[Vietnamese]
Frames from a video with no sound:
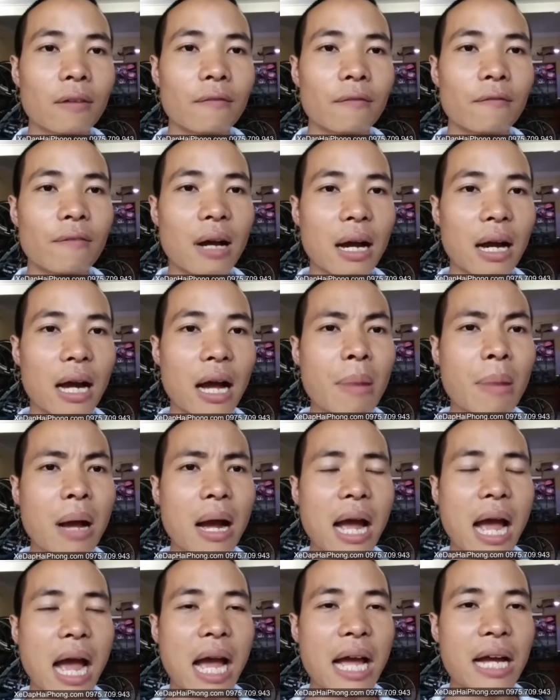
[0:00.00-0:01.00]
và gác ba
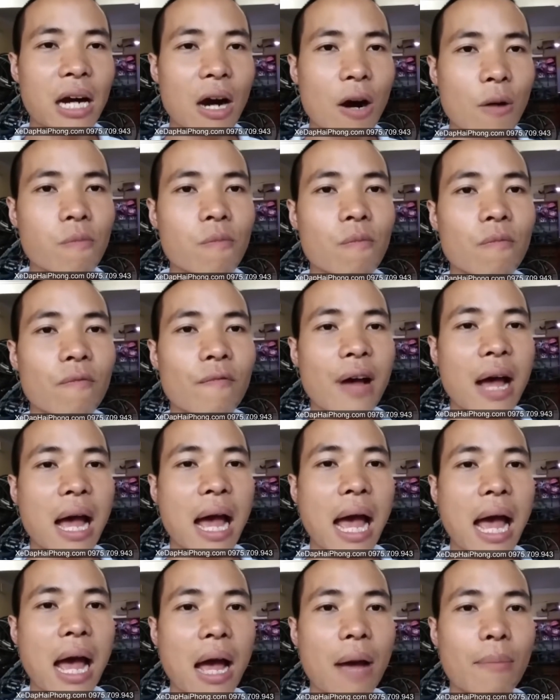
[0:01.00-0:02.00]
ga hay không
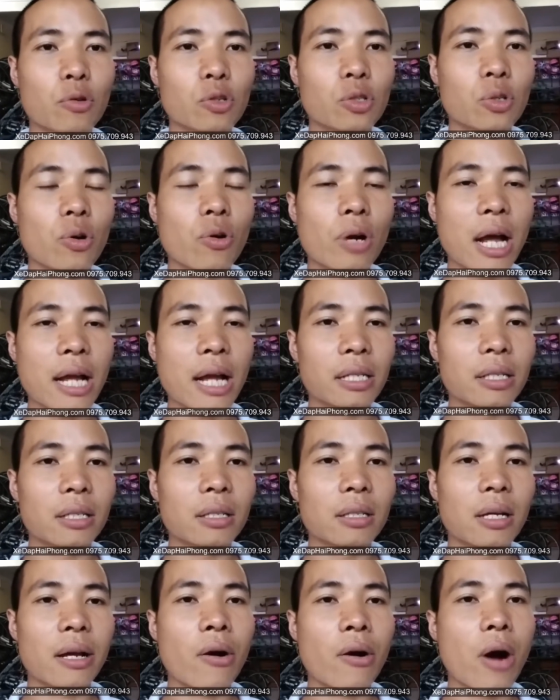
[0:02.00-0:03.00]
và một số cách thì
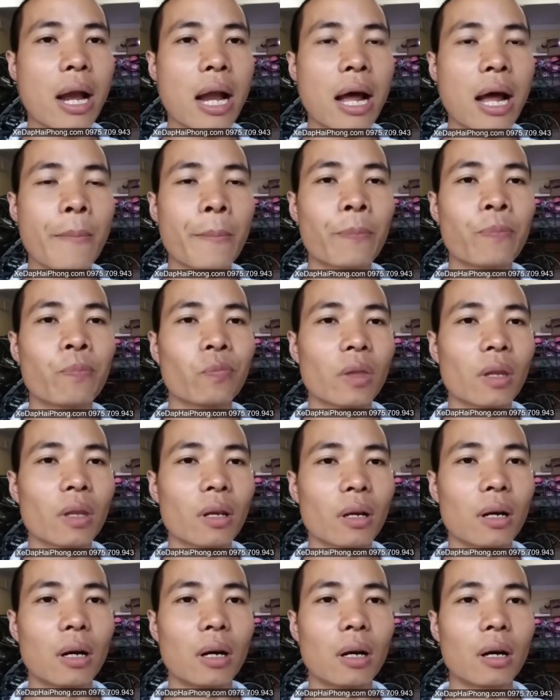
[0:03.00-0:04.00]
lại hỏi là
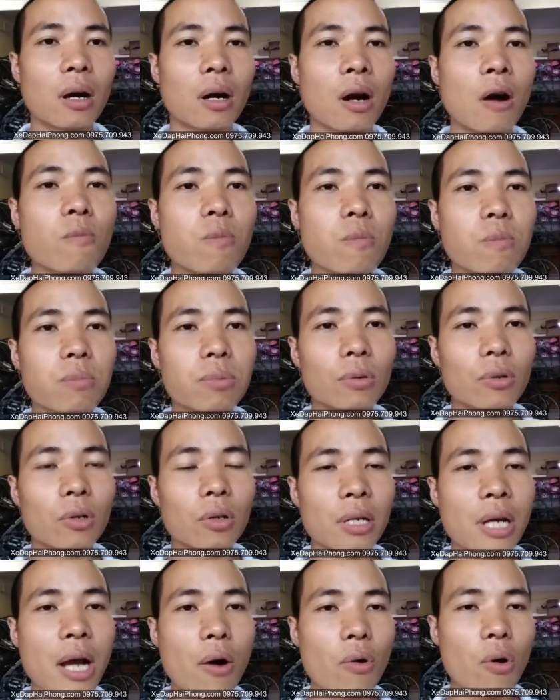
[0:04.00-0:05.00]
Ờ, không
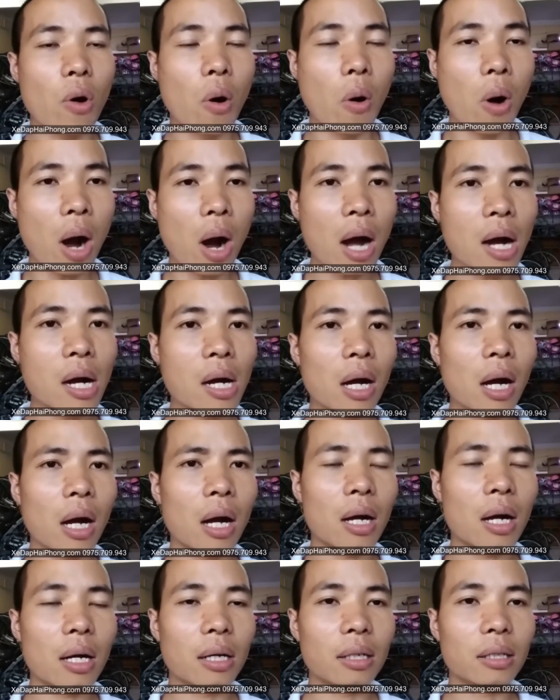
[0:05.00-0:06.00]
liệu có uh,
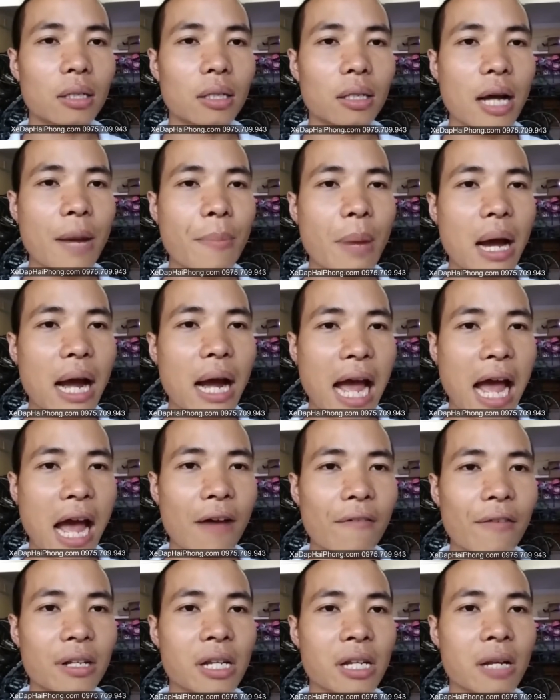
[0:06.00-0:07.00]
ờ,
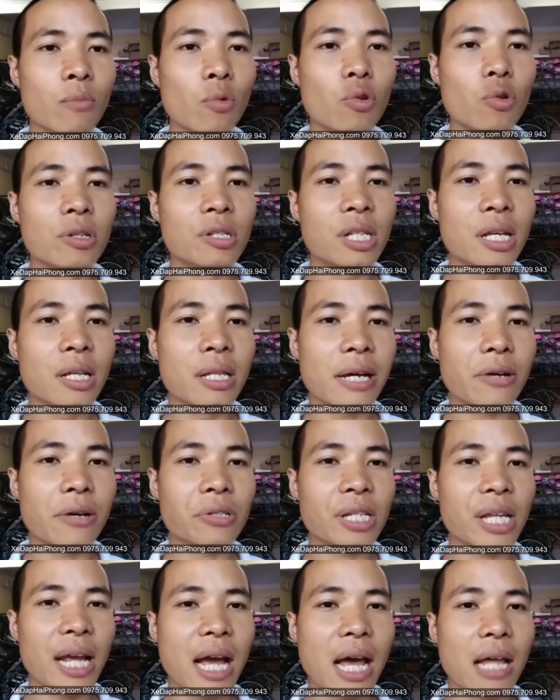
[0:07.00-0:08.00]
Gapaga và chắn bùn zin theo
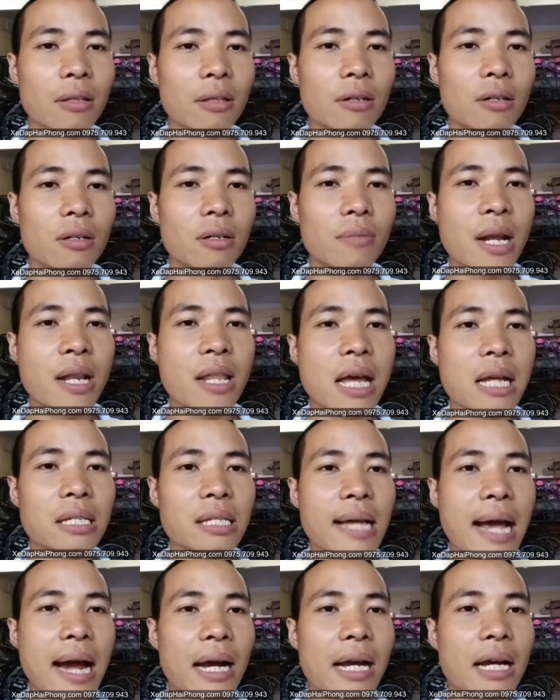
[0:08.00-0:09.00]
xe từ bên Nhật
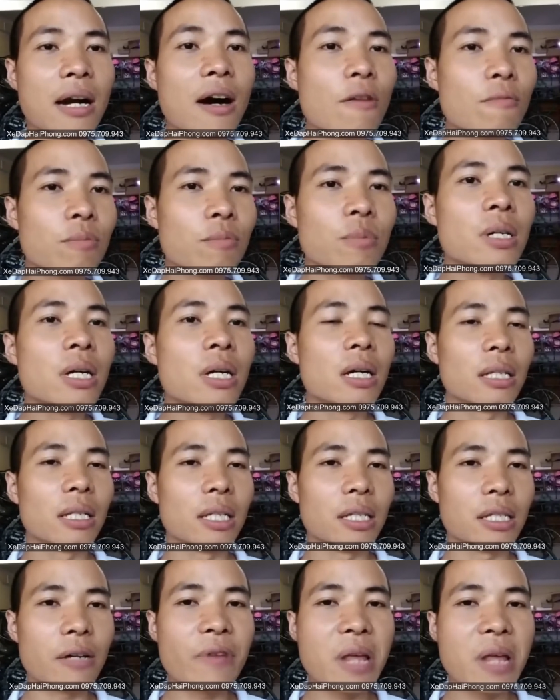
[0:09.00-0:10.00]
sang hay không
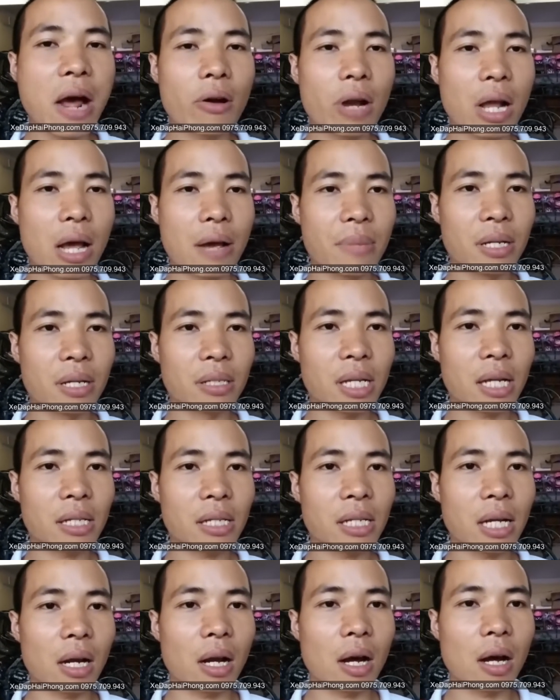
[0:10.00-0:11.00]
thì trong video này mình sẽ
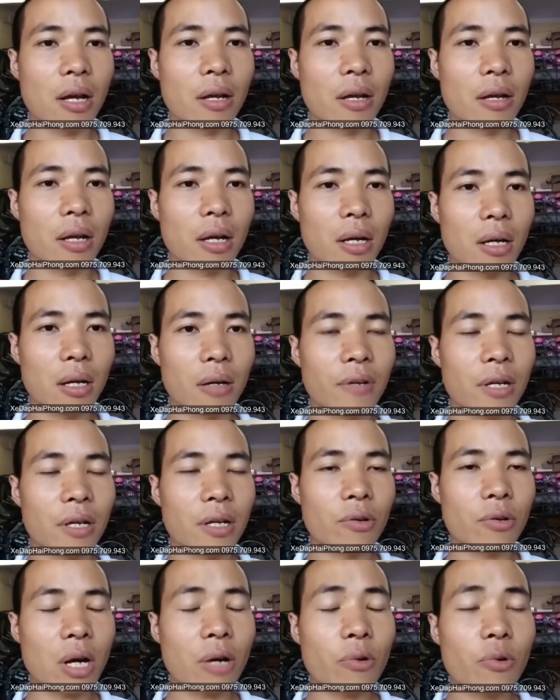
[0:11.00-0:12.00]
trả lời ờ, với
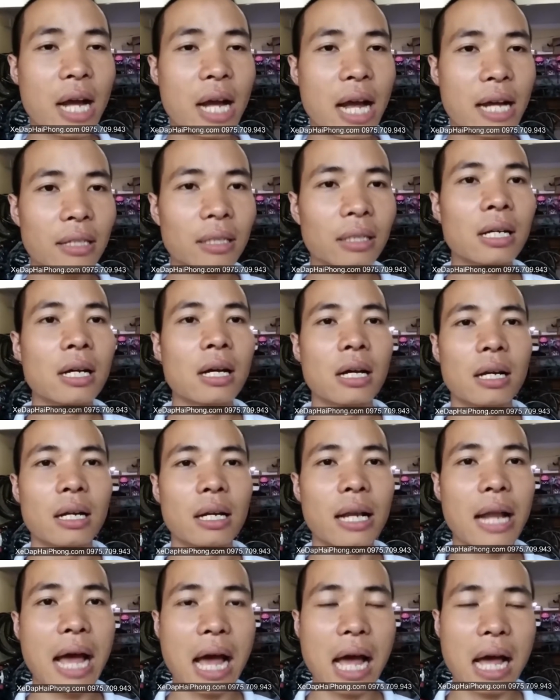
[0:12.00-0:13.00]
các quý khách
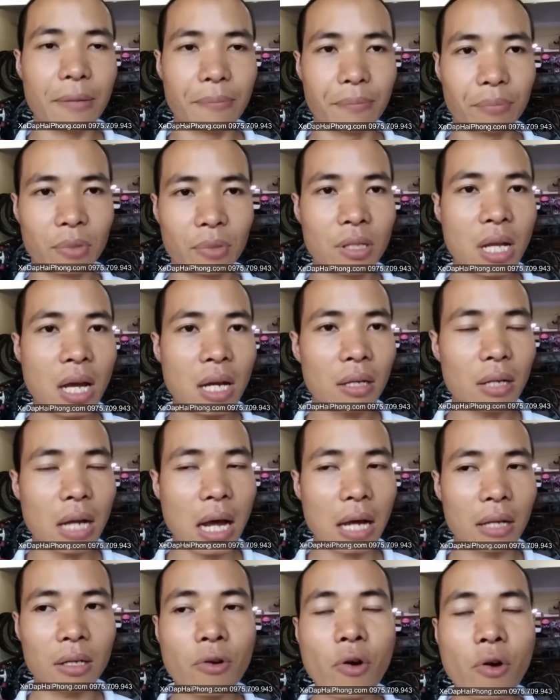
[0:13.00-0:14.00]
là thứ nhất
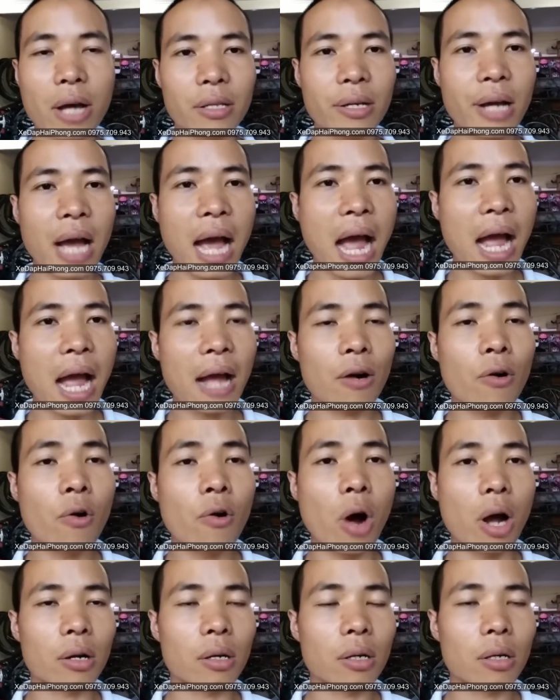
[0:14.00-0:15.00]
uh, câu hỏi thứ hai câu
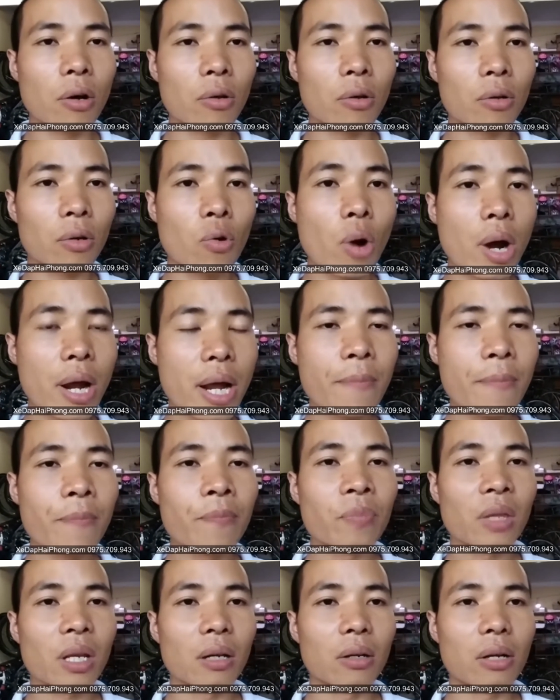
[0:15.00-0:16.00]
hỏi đầu cuối
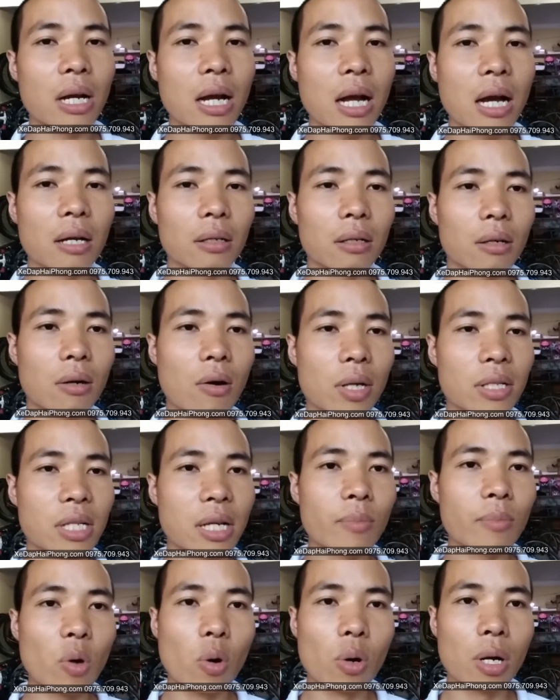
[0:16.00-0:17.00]
đó là có
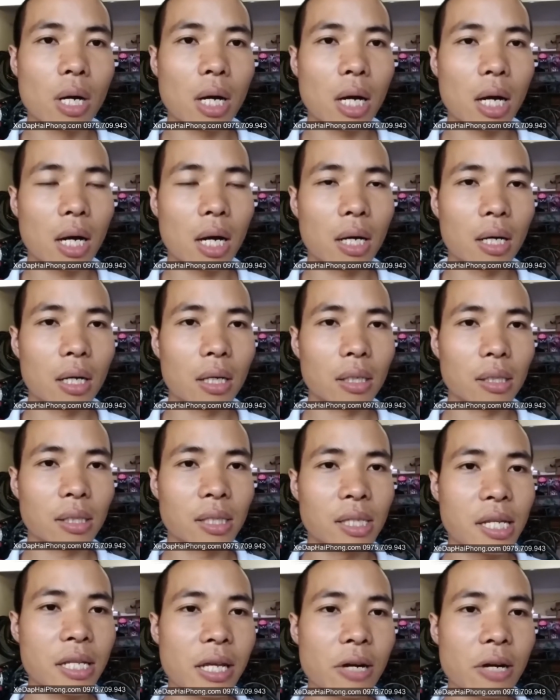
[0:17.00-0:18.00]
chắn bùn uh,
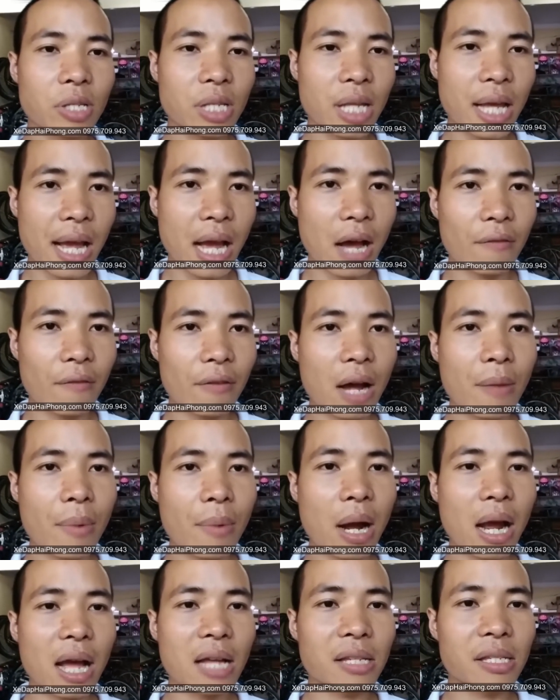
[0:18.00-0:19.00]
zin theo xe và gắp
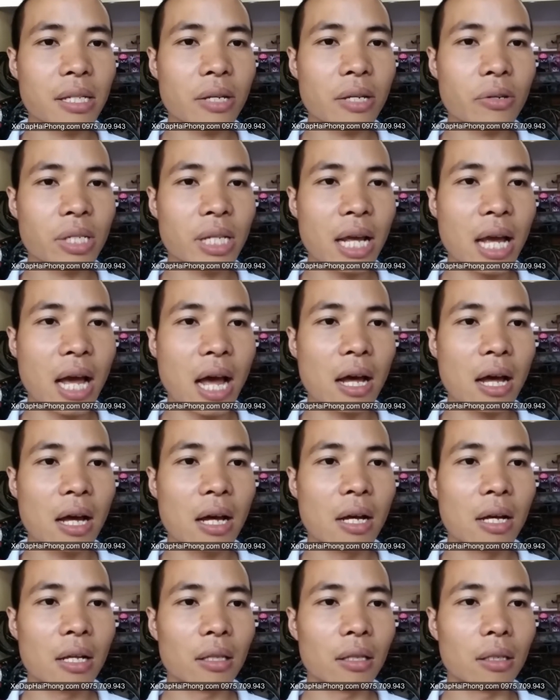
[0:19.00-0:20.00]
Gapaga zin theo xe
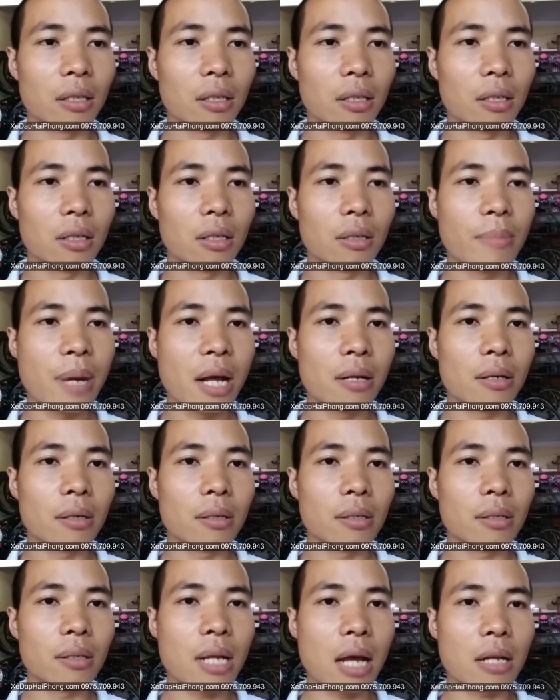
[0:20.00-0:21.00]
từ
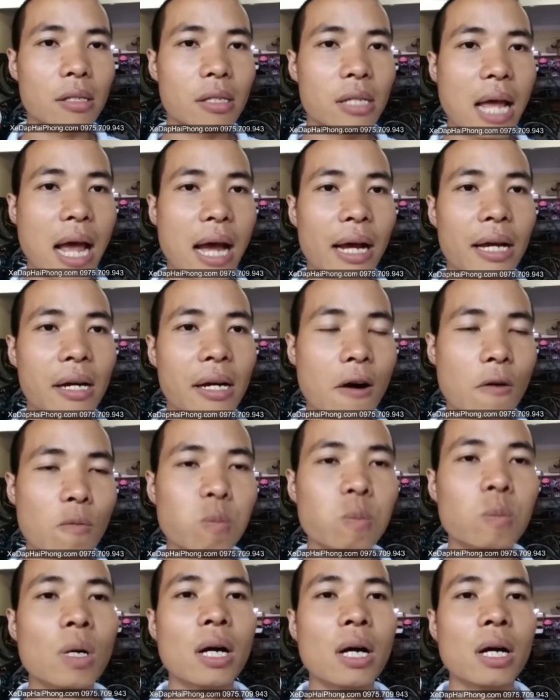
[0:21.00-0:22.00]
bên Nhật sang hay không
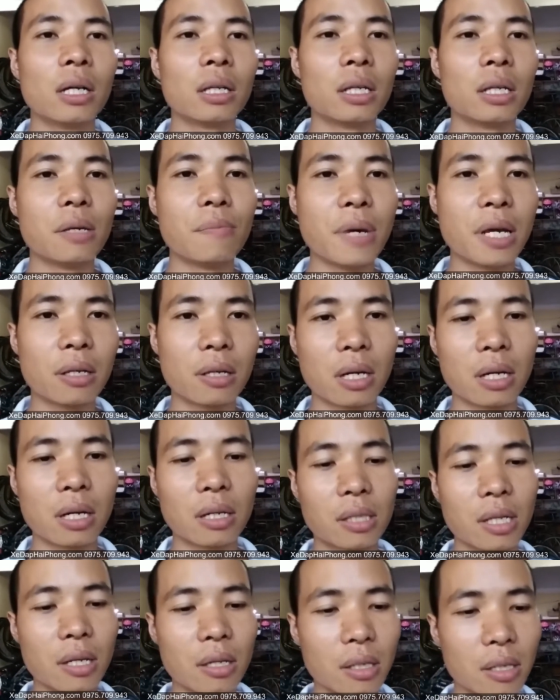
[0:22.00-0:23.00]
thì mình uh,
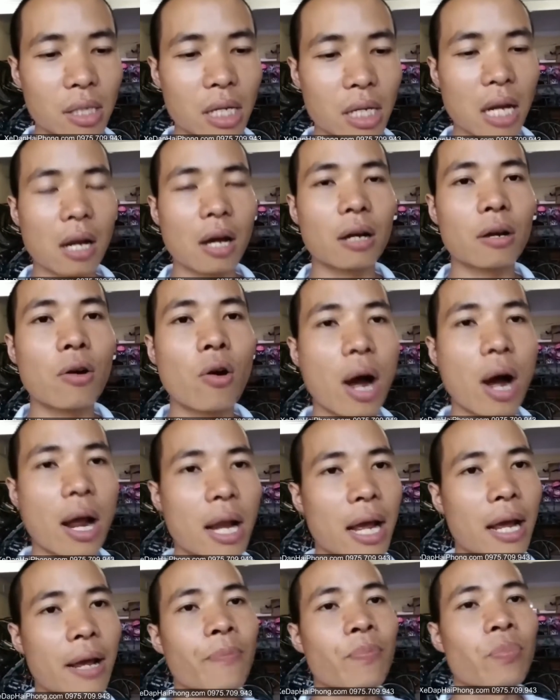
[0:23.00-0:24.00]
xin trả lời câu hỏi
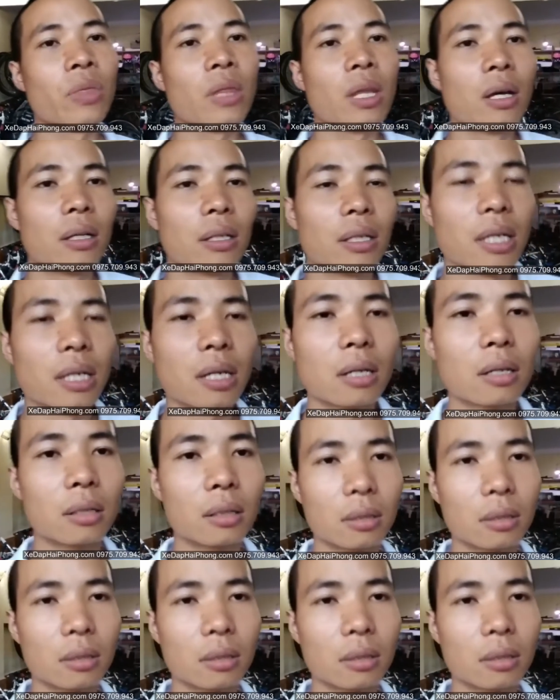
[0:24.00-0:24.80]
này thì